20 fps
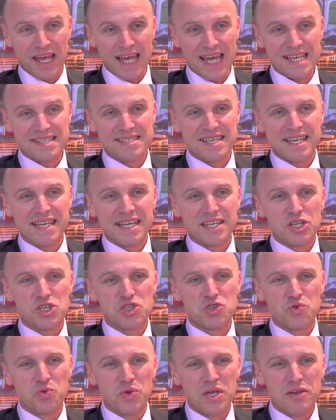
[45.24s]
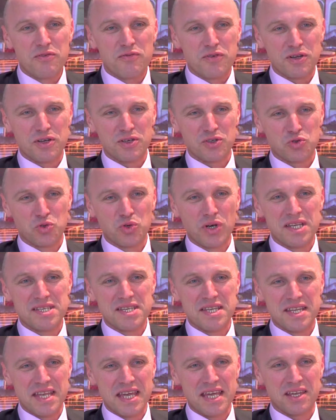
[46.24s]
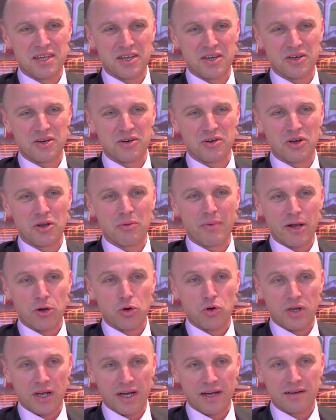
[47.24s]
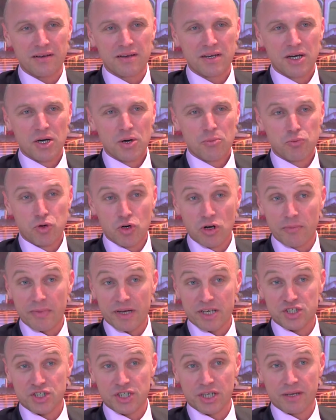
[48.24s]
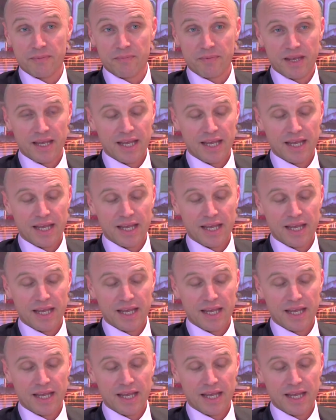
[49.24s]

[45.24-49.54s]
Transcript: essayer de suivre toutes les idées que le Maroc a pour le marché.